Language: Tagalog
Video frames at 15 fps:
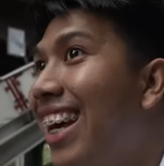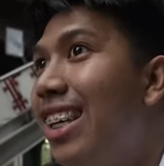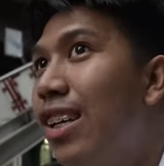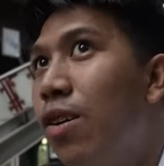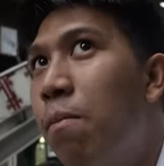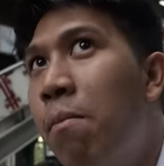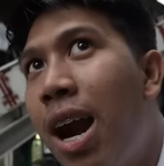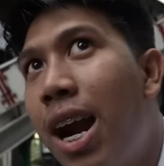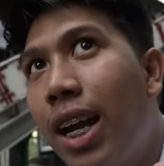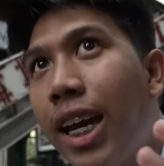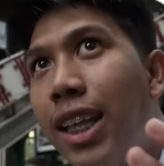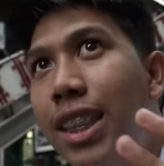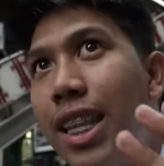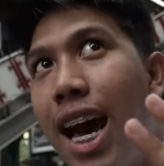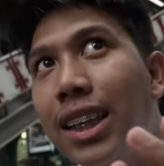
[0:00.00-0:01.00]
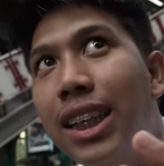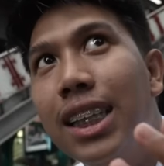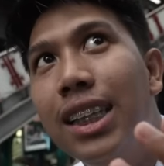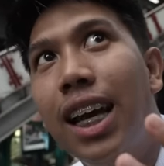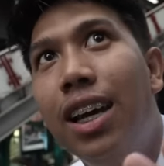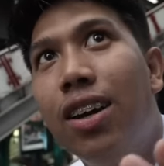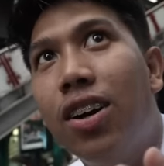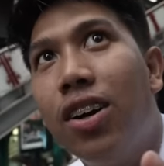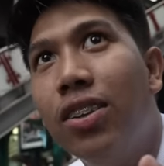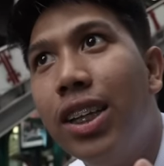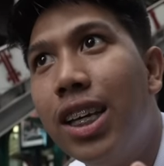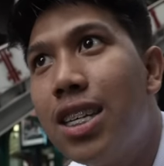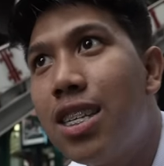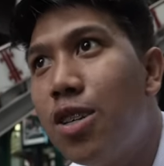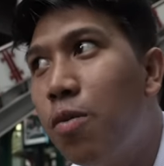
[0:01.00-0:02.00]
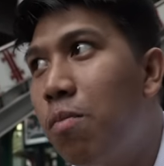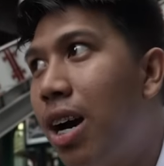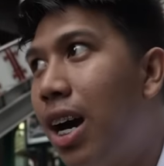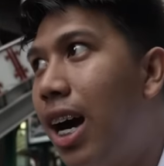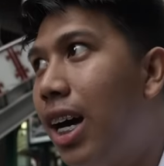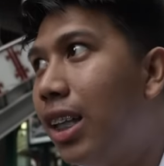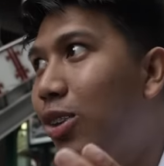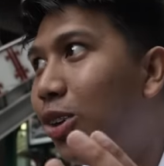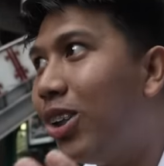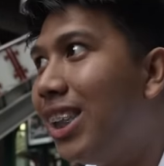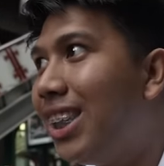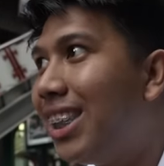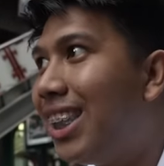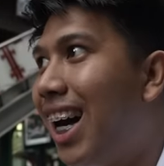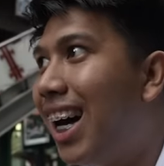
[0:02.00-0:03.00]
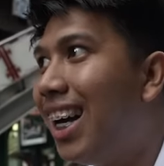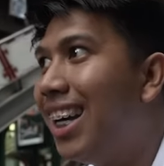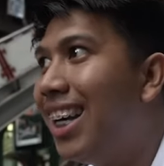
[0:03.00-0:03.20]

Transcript: Yung market natin ngayon is yung mga turista.